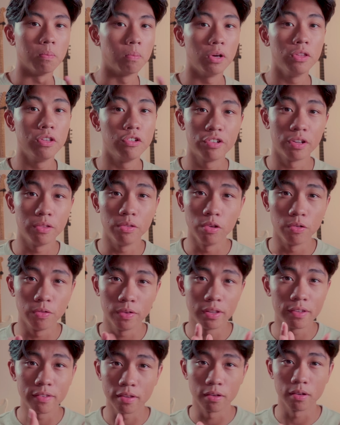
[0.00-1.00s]
une bonne hygiène de
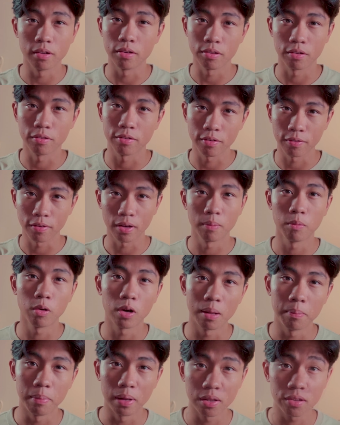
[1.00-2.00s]
vie, c'est vraiment
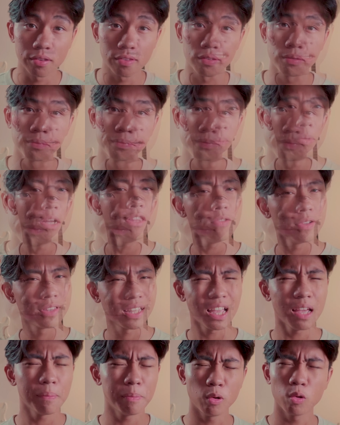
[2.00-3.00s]
la base. En maths, tu vas
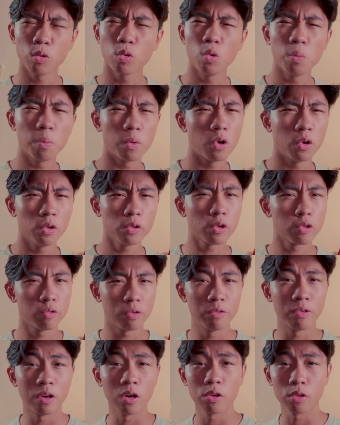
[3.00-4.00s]
très rapidement comprendre que tu vas
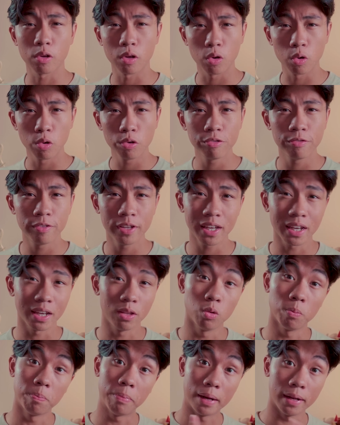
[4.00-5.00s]
devoir refaire et
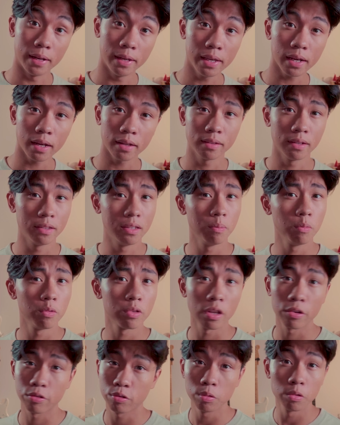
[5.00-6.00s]
non pas lire tes
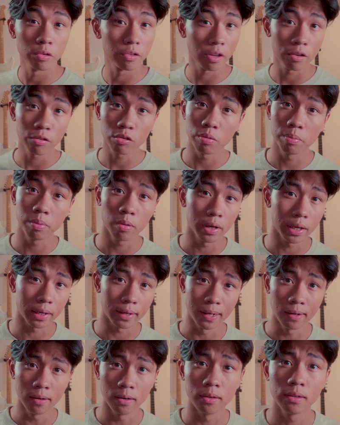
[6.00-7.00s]
démonstrations, ne serait-ce que pour
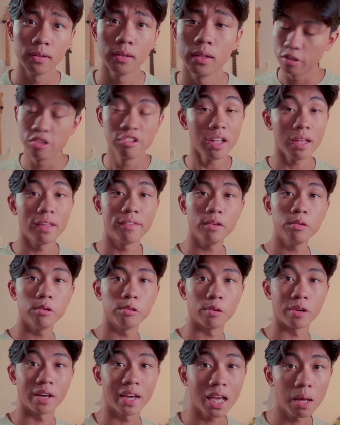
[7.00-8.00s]
l'école. Déjà, essaye de
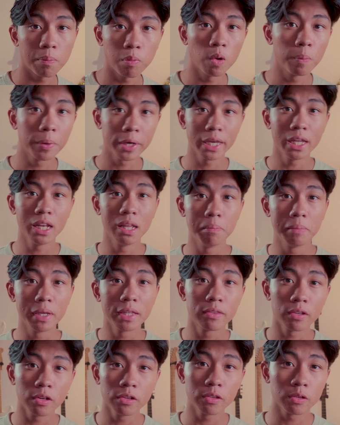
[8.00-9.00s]
te réapproprier les
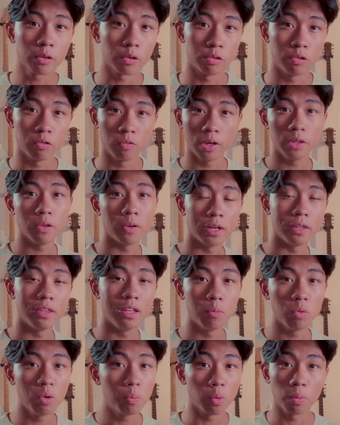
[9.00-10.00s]
méthodes que tu vois dans les
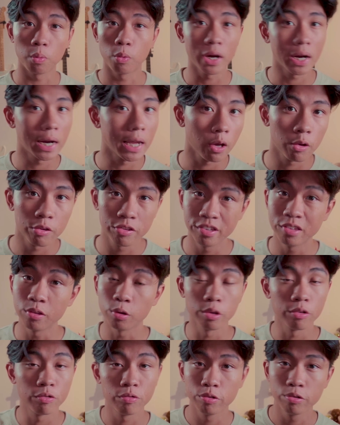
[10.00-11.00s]
démos pour pouvoir les réutiliser dans
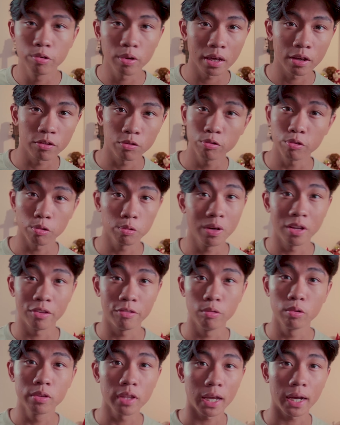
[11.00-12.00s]
le futur exo, surtout les
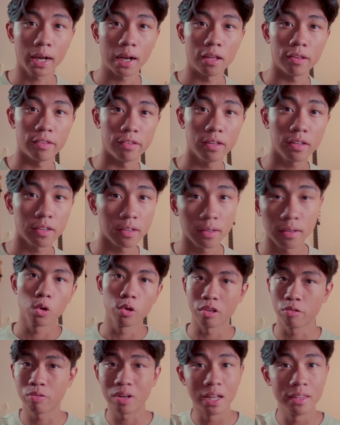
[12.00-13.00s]
ultra classiques, que
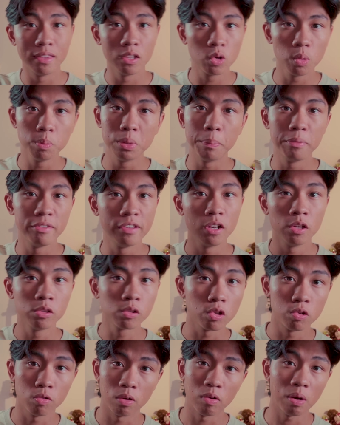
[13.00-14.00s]
ce soit la découpe d'epsilon
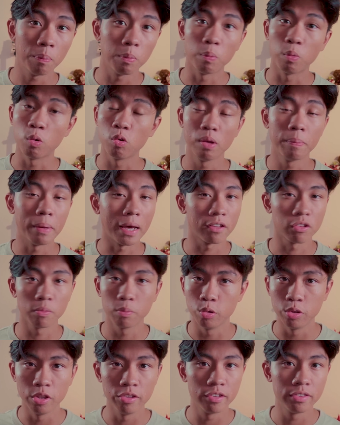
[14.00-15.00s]
que tu vas voir pour prouver par
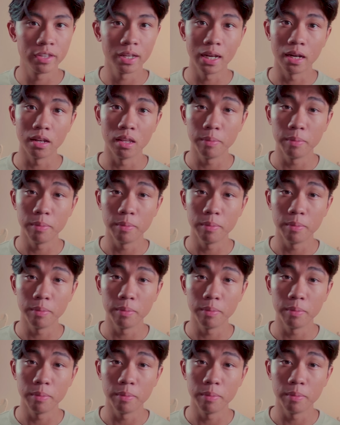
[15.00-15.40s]
exemple l'unicité de la